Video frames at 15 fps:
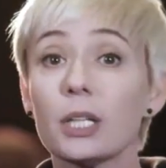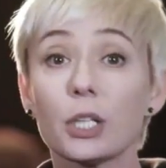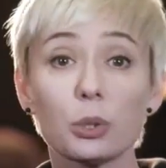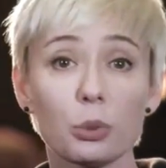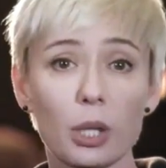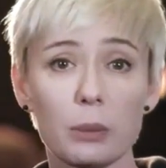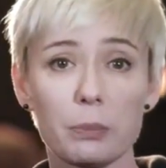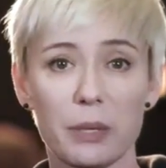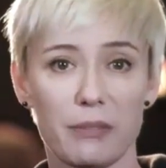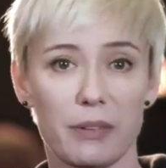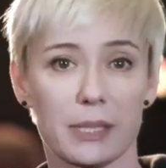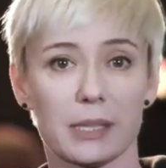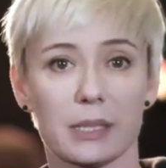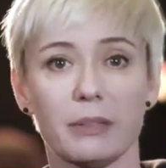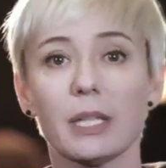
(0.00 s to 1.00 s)
Ритуал
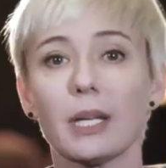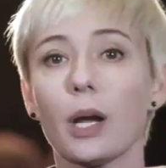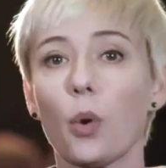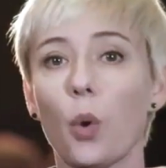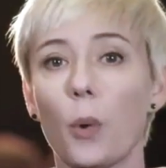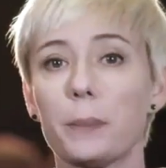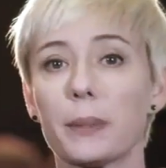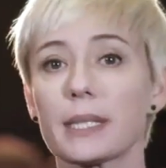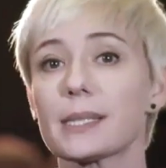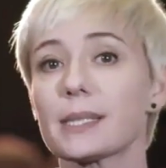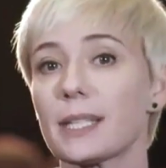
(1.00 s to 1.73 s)
приветствий, как опера,